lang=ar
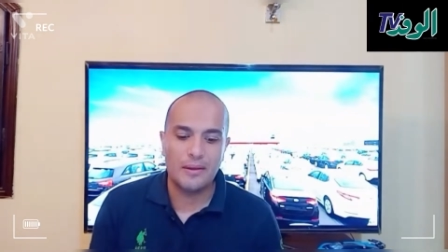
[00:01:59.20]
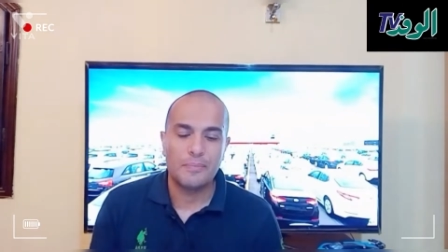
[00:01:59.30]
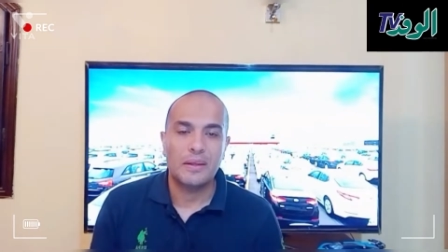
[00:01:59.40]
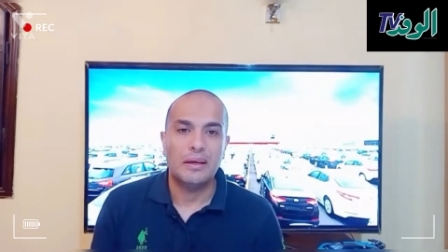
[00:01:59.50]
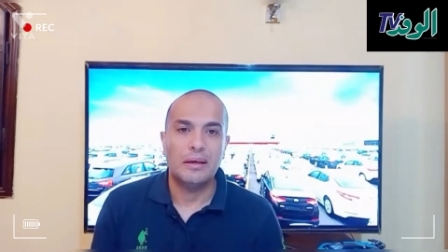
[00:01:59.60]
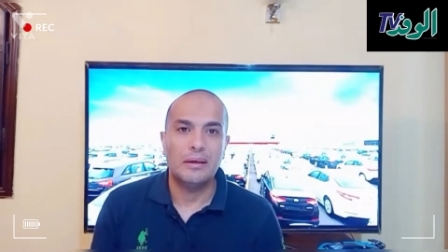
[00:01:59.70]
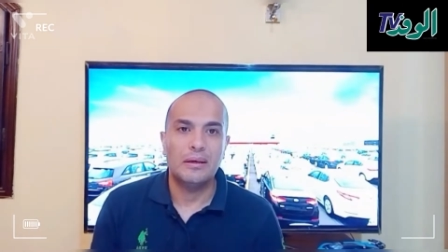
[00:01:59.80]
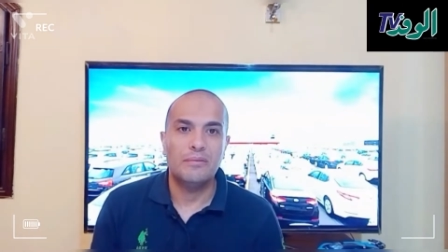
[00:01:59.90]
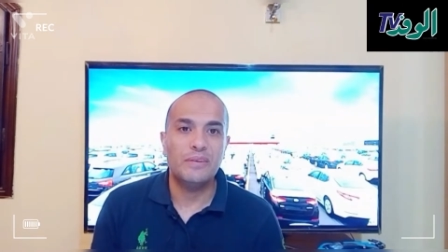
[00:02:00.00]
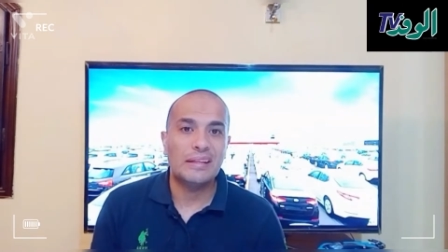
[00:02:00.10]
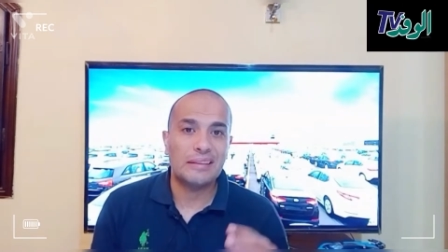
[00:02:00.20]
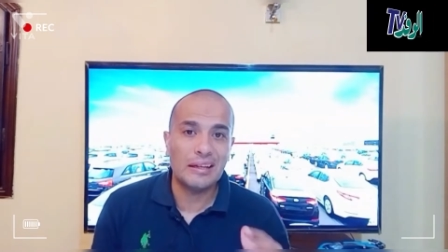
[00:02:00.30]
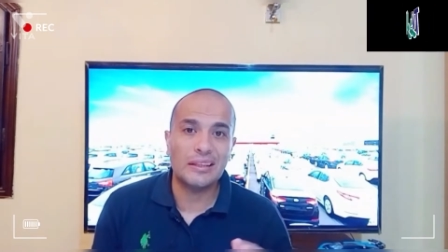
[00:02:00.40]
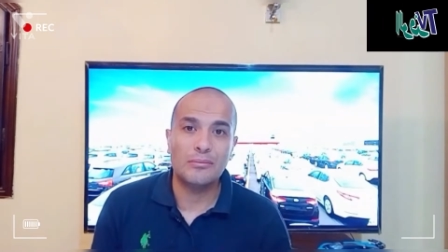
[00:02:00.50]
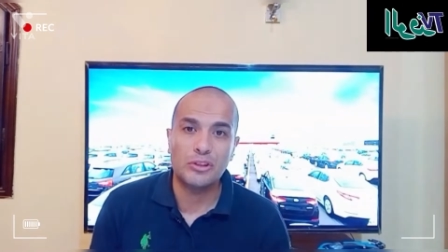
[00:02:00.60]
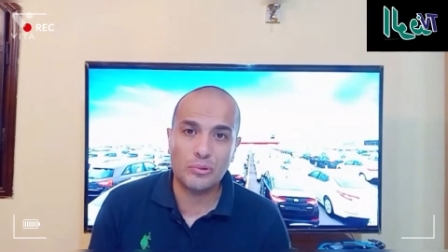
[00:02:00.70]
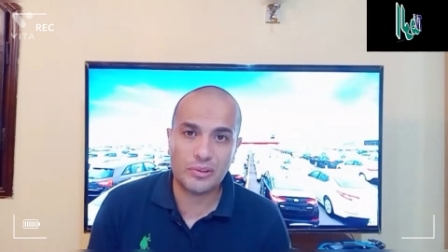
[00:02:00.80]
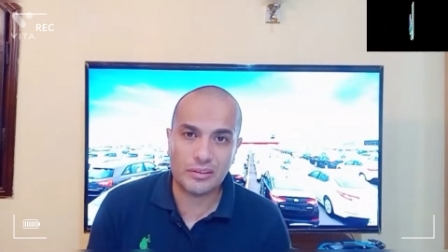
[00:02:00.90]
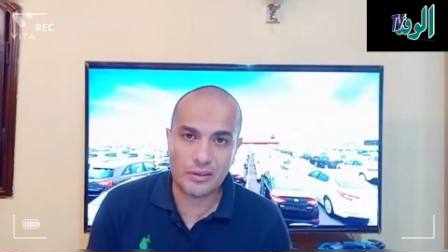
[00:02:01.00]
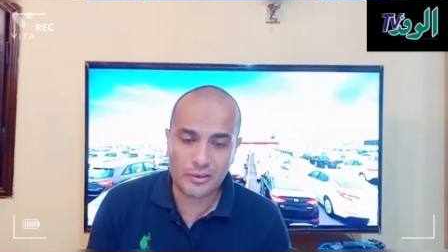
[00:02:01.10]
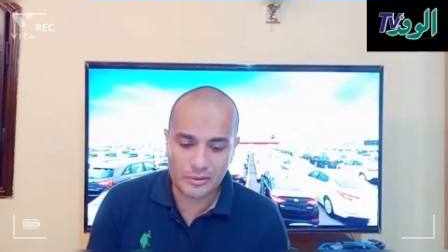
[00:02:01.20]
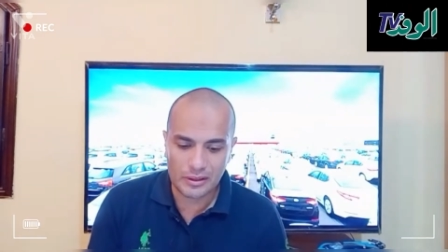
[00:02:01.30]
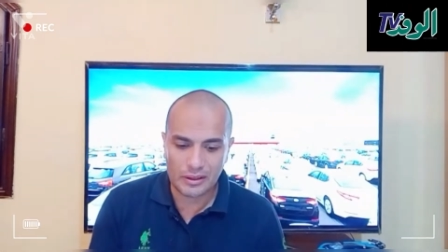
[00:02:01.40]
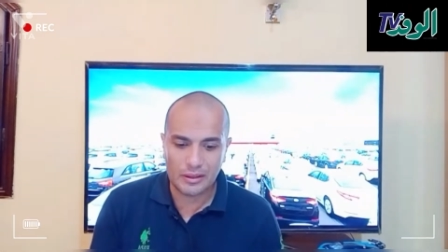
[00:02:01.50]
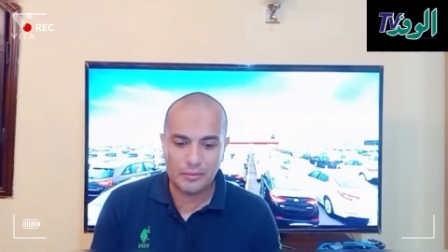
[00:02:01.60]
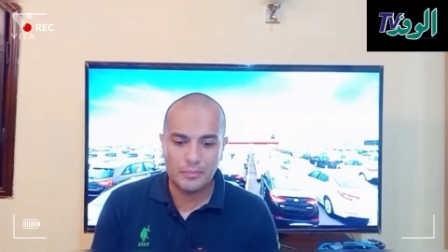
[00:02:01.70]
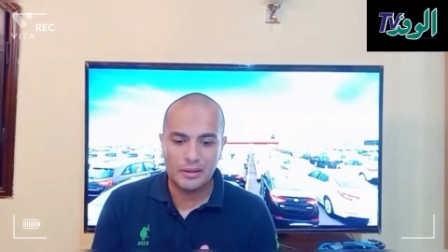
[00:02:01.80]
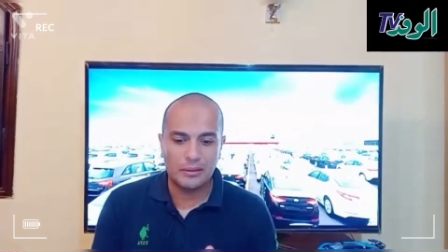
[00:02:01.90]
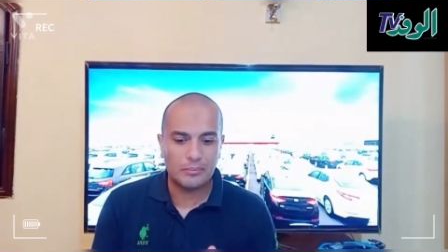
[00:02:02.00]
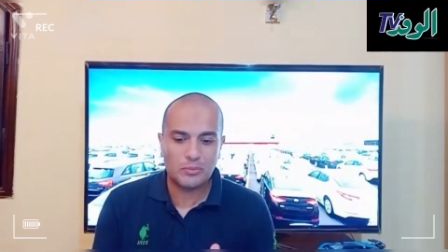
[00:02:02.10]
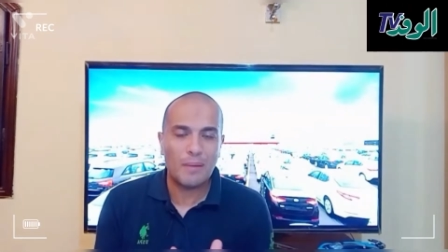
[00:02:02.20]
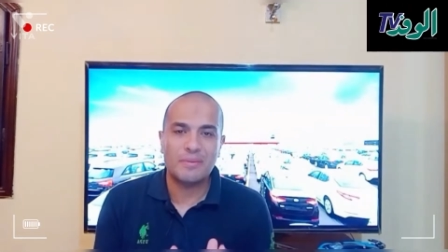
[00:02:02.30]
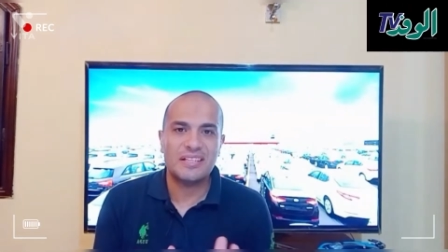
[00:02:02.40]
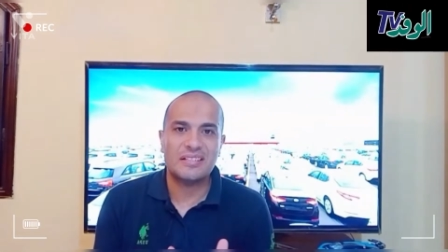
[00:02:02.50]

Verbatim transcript: آه، الفئه الثالثه من رينو كيتجار بتتباع بزياده سعريه